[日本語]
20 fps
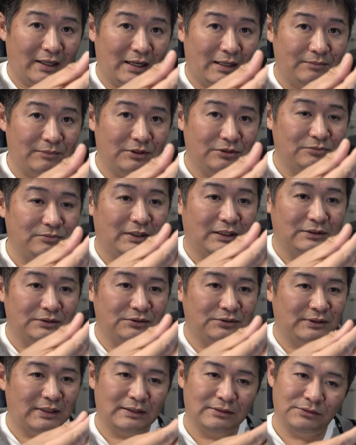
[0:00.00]
はめる、まあ
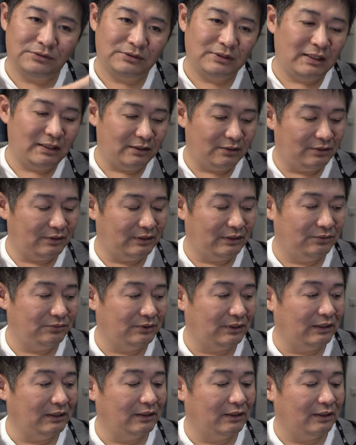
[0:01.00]
ステ、ステーって言っ
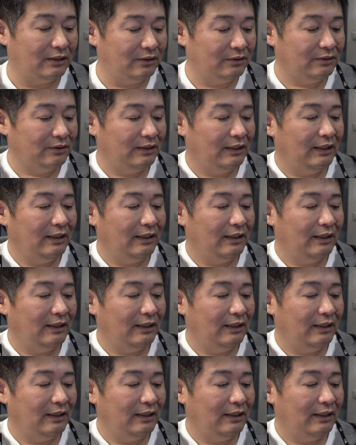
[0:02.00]
てもいいかな。